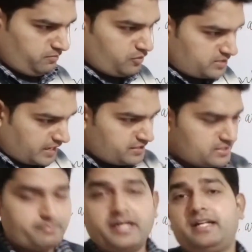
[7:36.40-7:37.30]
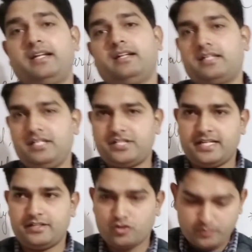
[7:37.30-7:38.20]
सारी चीज़ मेंटेन रखनी
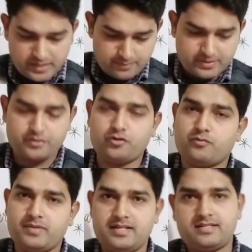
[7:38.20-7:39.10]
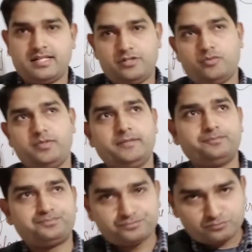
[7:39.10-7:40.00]
चाहिए जो भी आपके इक्विपमेंट्स हैं जो भी
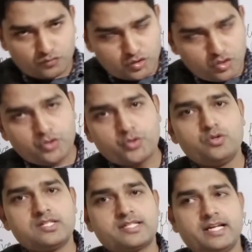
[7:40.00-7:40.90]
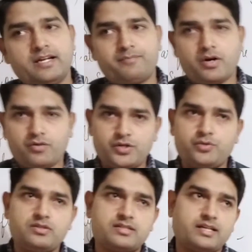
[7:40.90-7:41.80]
टूल्स हैं पावर
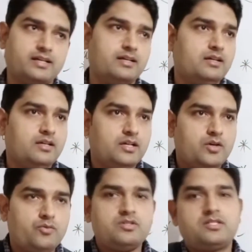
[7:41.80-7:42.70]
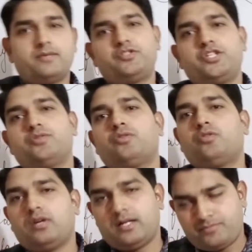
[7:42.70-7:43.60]
टूल्स हैं उन सब चीज़ों को
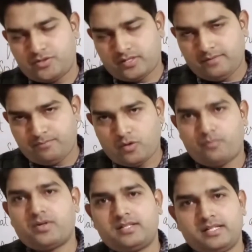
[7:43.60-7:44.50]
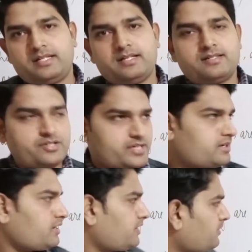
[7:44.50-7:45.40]
आप जो है प्रॉपर तरीके से चेक
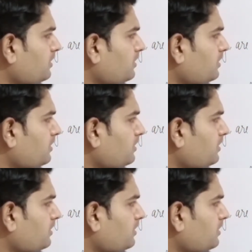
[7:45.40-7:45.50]
करें